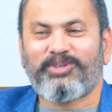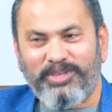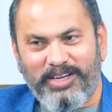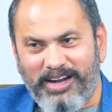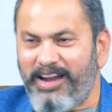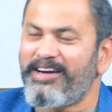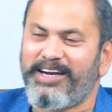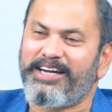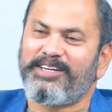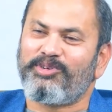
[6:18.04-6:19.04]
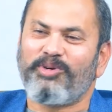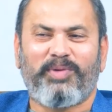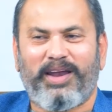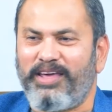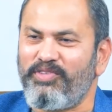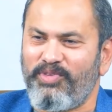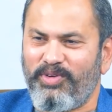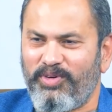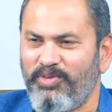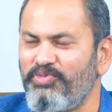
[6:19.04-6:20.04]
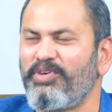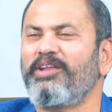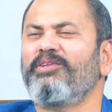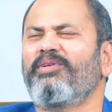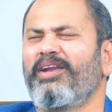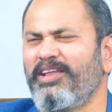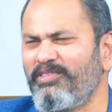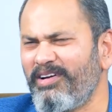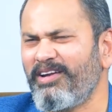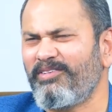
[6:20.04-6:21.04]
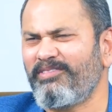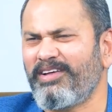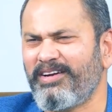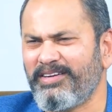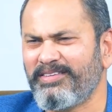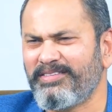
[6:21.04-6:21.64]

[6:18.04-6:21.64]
సో ఇట్లాంటి యాటిట్యూడ్ మన లైఫ్లో ఫెయిల్యూర్ లేని వాళ్ళు ఎవరున్నారండి